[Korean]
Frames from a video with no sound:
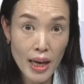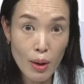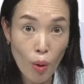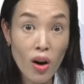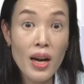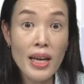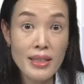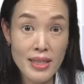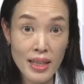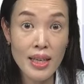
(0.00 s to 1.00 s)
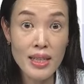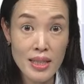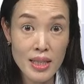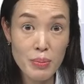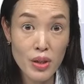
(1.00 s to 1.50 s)
원래는 차량이
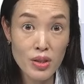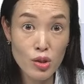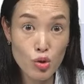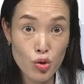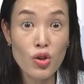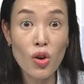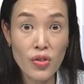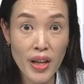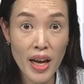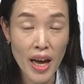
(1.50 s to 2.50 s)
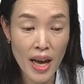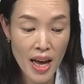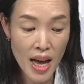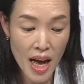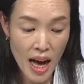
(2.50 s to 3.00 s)
있으면은 줄 건데
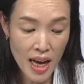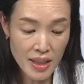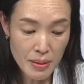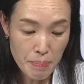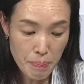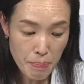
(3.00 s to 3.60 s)
한1